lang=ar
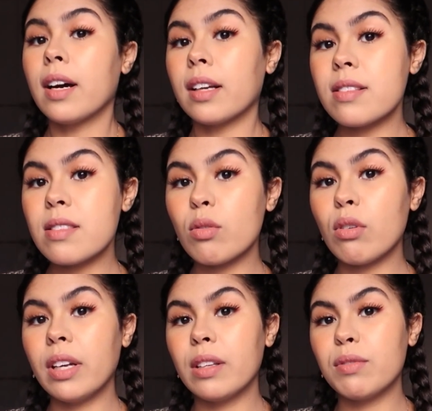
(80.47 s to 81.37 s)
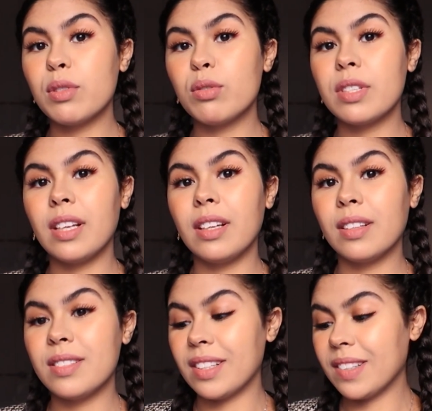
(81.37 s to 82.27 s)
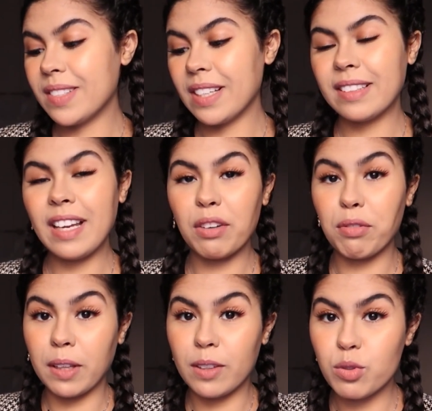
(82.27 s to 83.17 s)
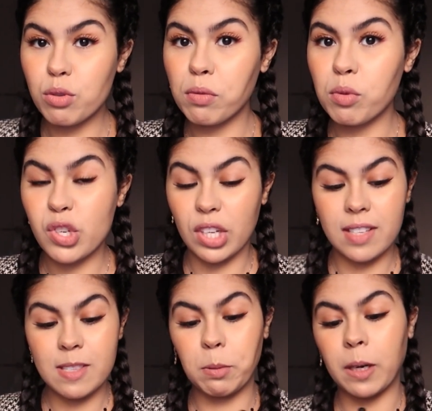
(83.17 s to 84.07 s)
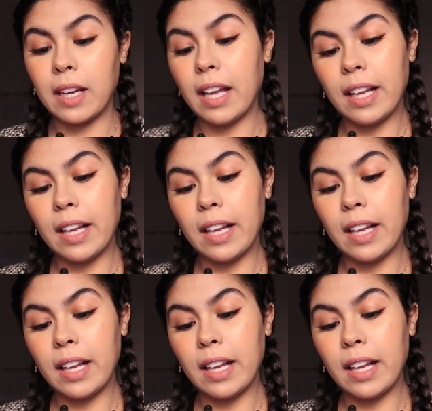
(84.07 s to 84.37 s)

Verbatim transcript: غادي نصور واحد الفيديو ديال ديال ديال الضحك فغادي نشوفوا واش غادي يصبر